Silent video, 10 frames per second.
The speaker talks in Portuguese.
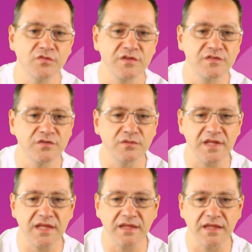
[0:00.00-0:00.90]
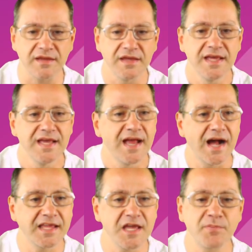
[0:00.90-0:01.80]
usando seu link.
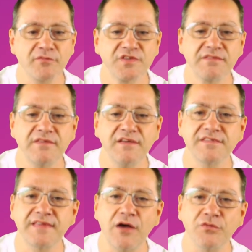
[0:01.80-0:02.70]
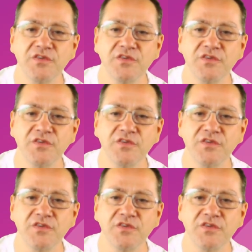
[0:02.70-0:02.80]
Aqui é para você testar o